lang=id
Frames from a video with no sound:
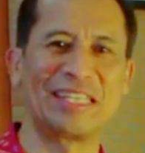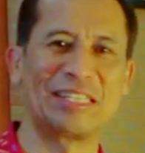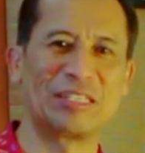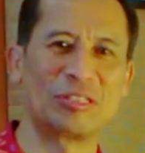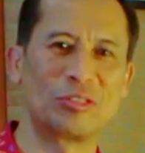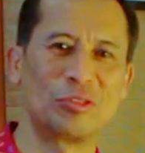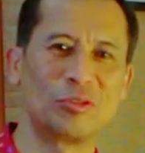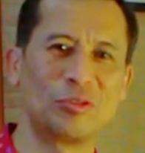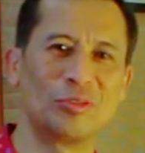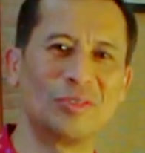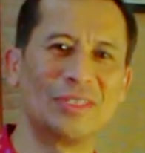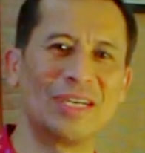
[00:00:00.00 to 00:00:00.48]

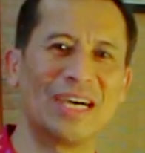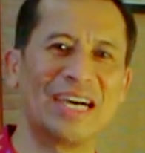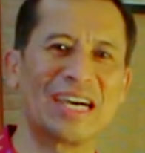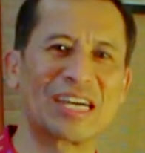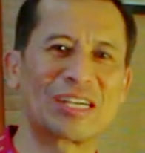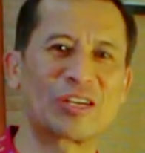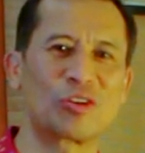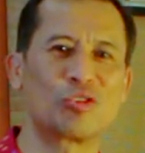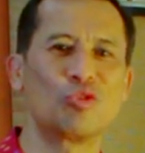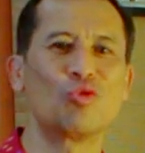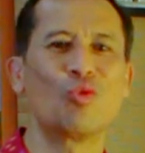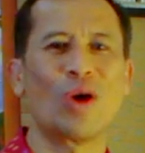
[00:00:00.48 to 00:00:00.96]
itu
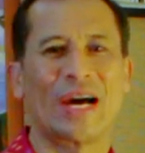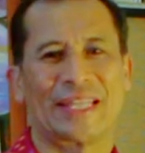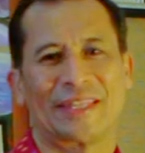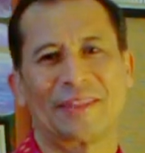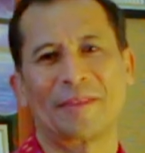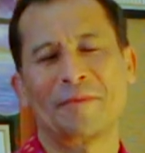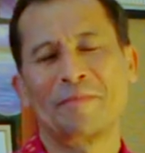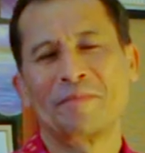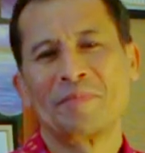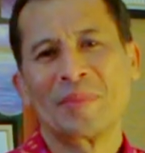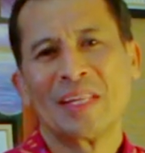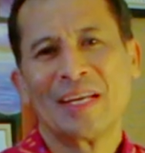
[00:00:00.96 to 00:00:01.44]
uh, kuat
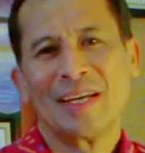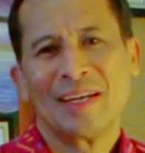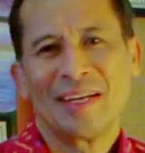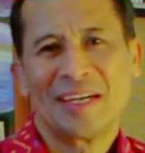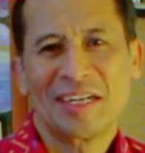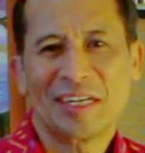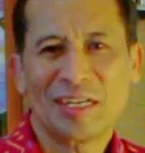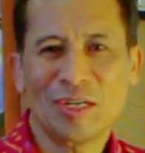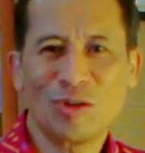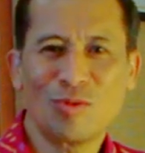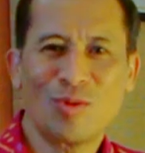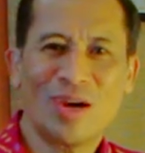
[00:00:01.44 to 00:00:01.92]

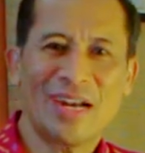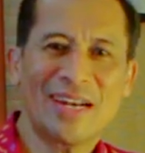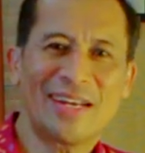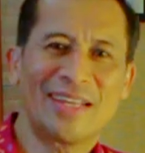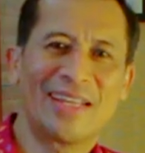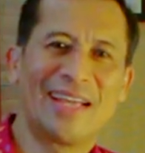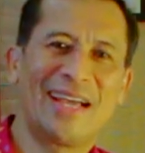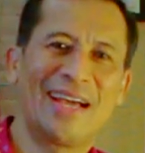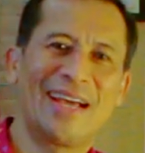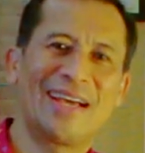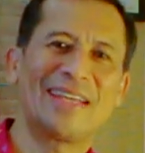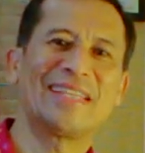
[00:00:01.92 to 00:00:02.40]

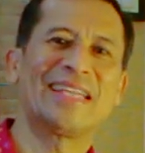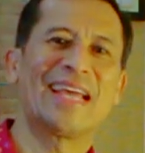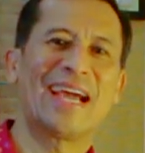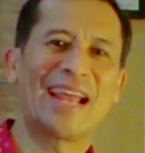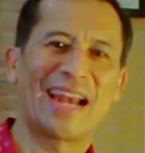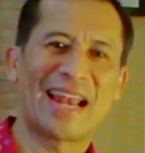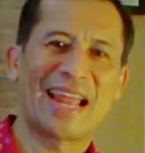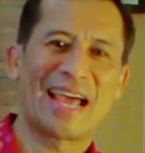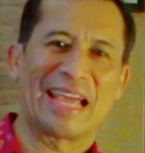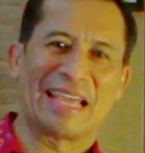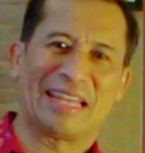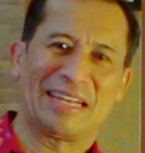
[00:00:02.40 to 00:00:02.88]
keluarga
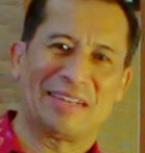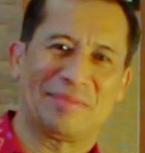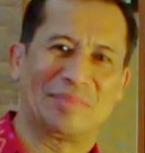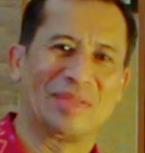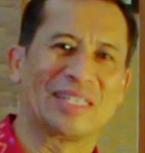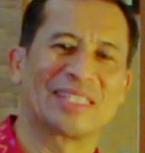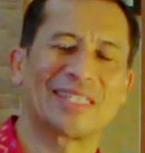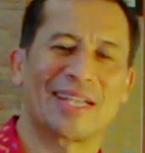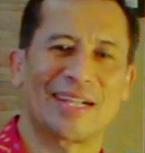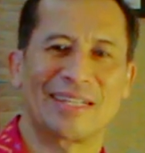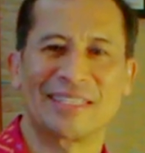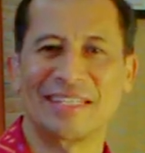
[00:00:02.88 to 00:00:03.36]
yang lain
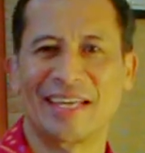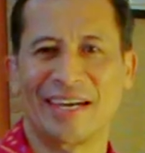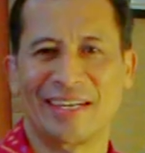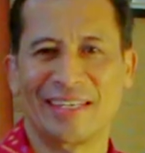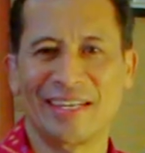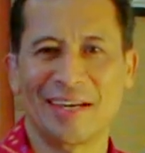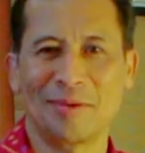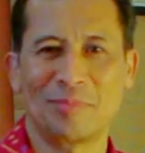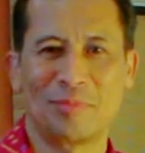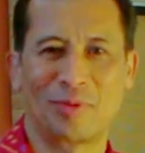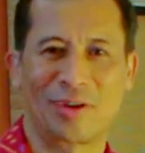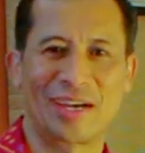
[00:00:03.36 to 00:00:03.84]
misalnya
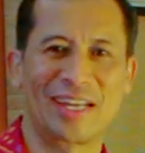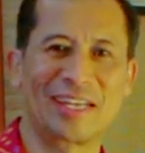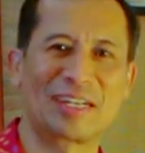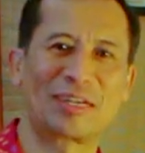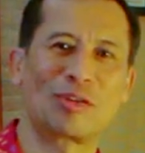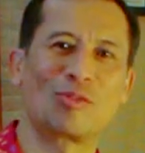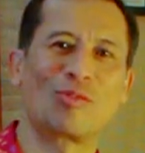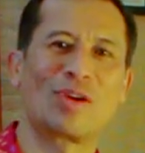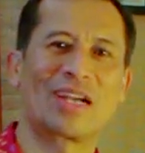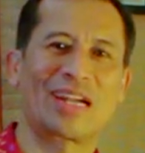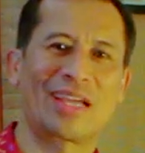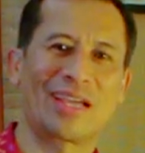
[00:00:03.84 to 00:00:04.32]
ya bukan
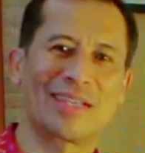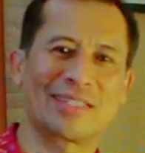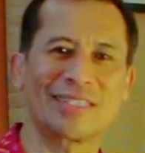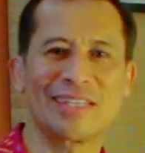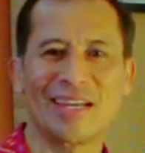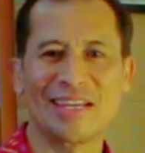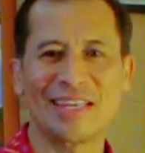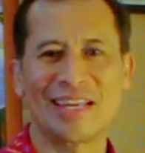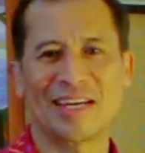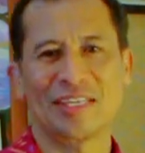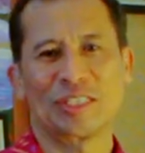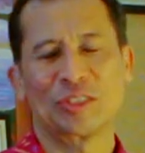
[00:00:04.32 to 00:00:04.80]
keluarga
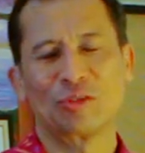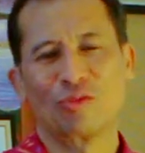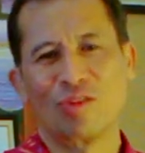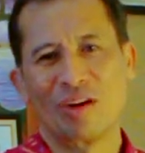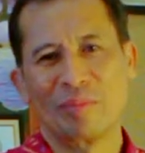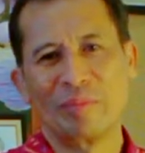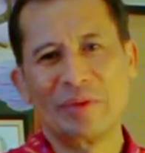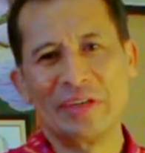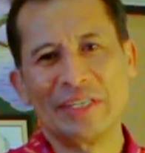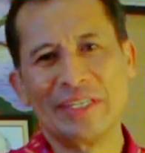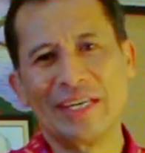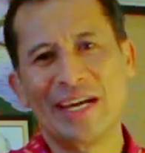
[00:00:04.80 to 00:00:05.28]
saya
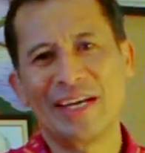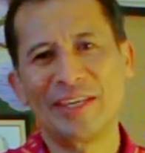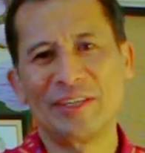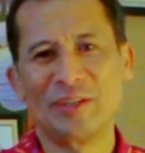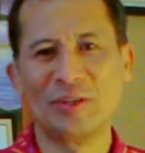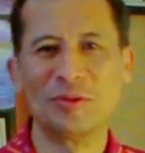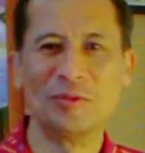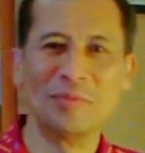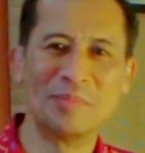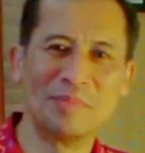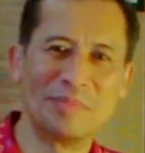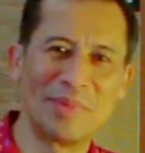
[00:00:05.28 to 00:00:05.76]
suaminya
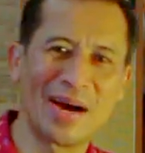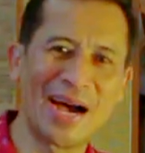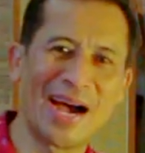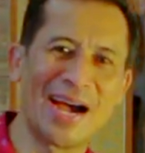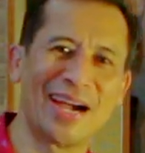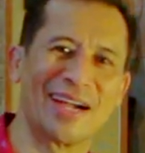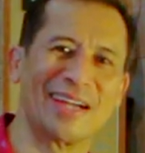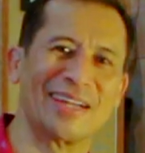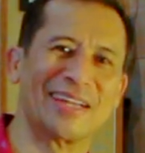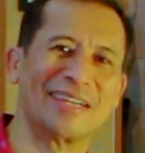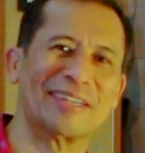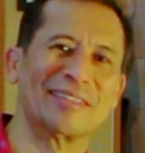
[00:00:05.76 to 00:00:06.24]

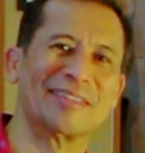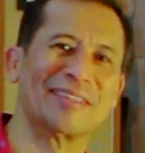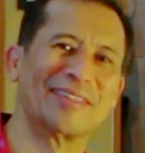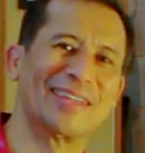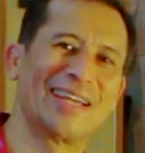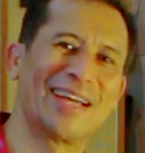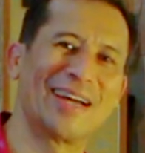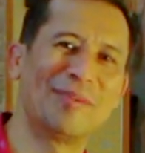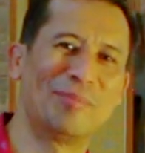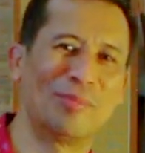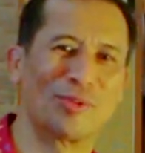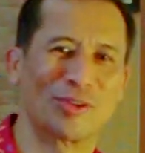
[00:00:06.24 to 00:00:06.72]
nyumbang gitu
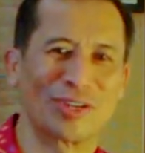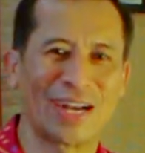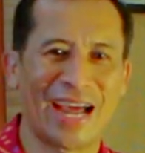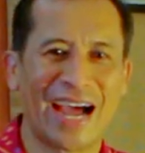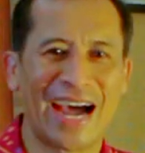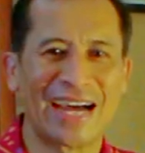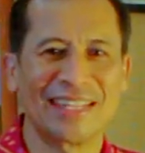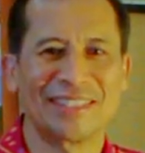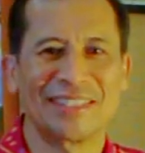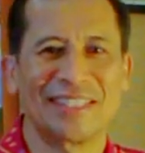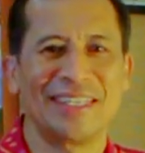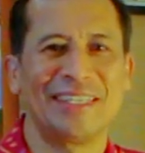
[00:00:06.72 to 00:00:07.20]
ya murah
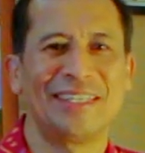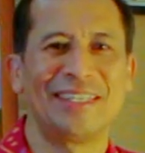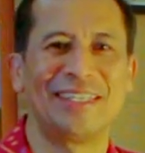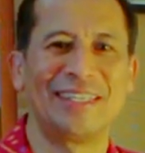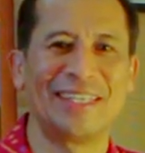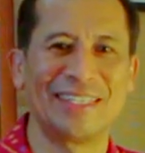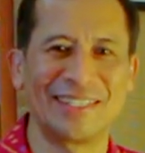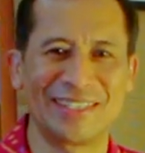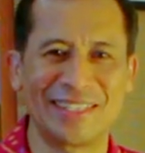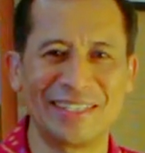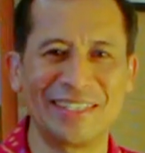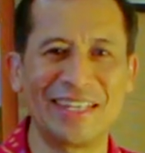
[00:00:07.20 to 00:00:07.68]
hati
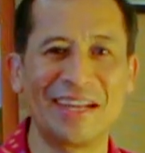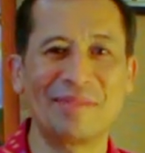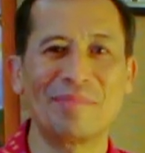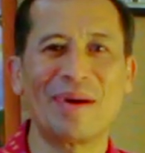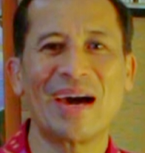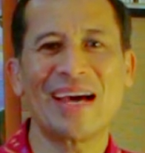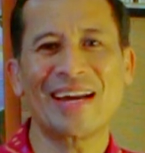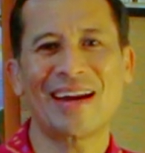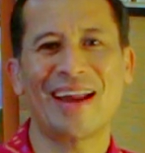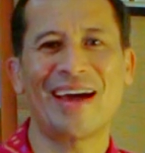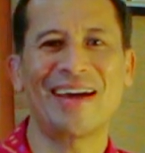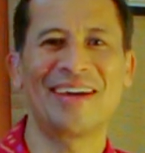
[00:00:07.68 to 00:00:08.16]
istrinya
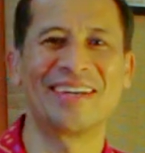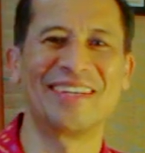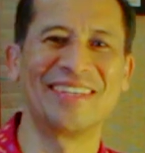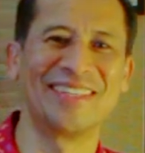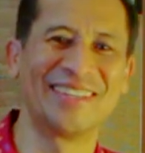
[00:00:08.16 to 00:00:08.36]
marah